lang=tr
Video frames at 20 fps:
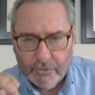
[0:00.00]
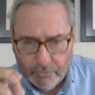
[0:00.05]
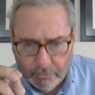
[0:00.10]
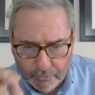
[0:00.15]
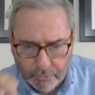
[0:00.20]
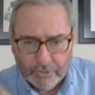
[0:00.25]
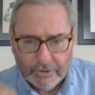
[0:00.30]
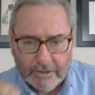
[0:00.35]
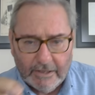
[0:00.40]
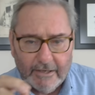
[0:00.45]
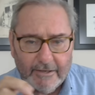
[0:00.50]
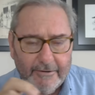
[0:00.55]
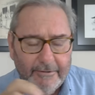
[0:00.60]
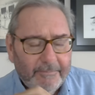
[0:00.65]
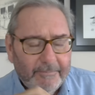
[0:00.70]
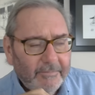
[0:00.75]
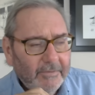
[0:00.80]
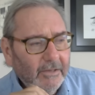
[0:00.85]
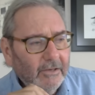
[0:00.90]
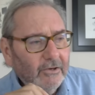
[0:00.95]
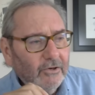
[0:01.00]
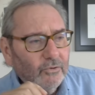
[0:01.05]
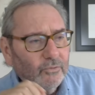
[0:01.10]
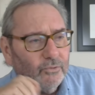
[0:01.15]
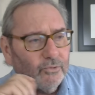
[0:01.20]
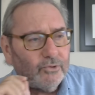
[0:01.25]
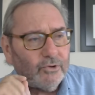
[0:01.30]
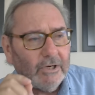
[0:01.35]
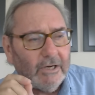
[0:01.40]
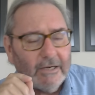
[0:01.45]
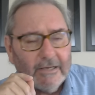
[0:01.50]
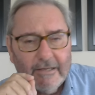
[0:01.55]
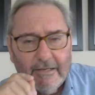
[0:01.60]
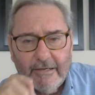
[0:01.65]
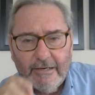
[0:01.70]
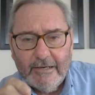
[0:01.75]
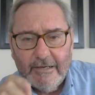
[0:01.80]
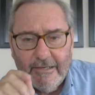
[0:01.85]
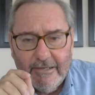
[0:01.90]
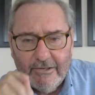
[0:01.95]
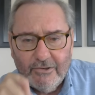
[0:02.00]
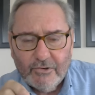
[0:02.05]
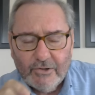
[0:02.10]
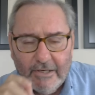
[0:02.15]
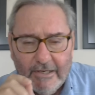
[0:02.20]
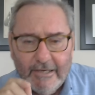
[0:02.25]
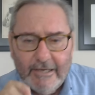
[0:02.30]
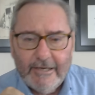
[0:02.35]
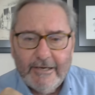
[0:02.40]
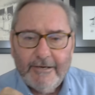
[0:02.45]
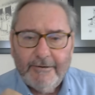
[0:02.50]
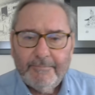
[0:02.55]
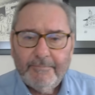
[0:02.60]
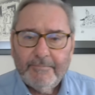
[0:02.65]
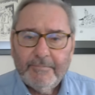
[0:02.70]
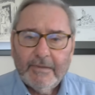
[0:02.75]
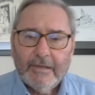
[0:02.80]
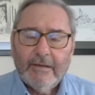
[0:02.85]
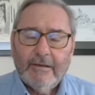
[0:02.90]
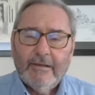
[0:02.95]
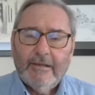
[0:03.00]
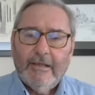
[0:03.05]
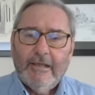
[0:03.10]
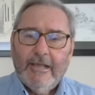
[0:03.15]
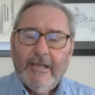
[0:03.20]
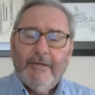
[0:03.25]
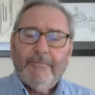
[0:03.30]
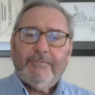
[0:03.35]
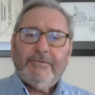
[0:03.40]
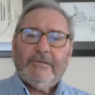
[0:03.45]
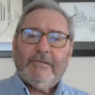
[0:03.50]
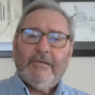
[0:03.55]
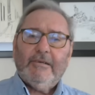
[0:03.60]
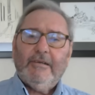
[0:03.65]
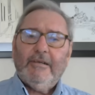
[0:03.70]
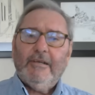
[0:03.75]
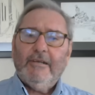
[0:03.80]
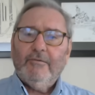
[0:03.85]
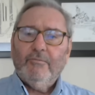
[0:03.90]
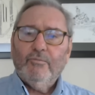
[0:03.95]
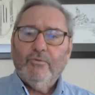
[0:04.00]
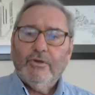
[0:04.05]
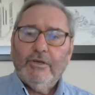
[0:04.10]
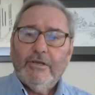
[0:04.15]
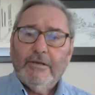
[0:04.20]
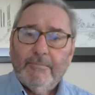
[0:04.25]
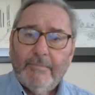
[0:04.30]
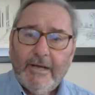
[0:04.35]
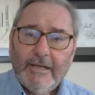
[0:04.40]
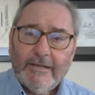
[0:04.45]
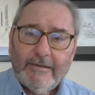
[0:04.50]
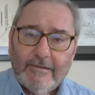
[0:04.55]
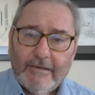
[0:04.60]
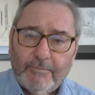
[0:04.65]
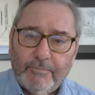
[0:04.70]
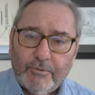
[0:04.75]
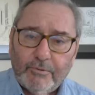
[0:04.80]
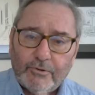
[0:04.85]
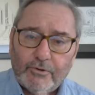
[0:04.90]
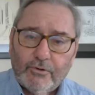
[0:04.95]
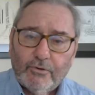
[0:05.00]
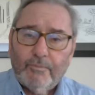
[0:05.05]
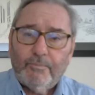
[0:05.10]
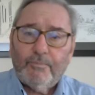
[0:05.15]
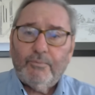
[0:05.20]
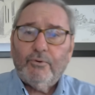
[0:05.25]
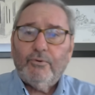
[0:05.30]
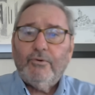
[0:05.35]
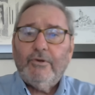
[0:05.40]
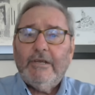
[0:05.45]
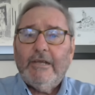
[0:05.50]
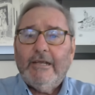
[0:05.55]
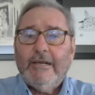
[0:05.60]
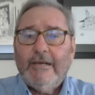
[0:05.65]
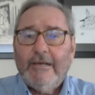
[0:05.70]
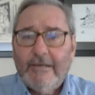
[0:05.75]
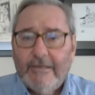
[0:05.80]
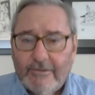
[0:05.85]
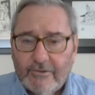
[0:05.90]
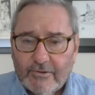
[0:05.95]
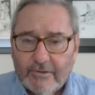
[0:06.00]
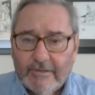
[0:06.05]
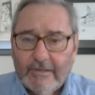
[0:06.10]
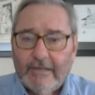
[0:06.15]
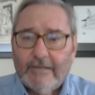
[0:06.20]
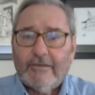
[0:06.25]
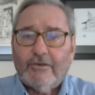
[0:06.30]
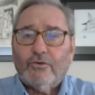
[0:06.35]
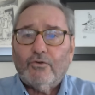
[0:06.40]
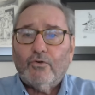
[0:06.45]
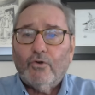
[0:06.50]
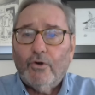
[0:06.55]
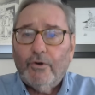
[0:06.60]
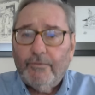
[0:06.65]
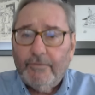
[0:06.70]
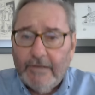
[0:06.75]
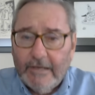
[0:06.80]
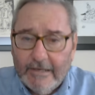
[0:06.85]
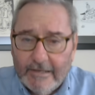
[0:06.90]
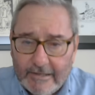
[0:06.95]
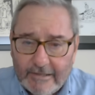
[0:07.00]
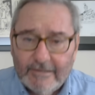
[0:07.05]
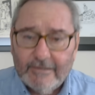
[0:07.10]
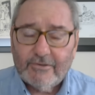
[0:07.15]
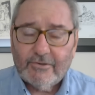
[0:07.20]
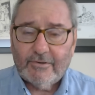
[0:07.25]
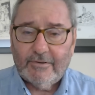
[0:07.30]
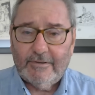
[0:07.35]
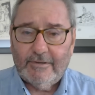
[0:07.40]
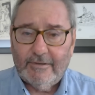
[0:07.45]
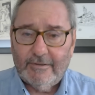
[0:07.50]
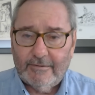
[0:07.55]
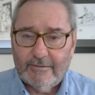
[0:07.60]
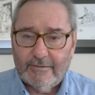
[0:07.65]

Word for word: kuşak uçakları inceleyin. Hepsinin mühimmat deposu bünyenin içindedir, gövdenin içindedir.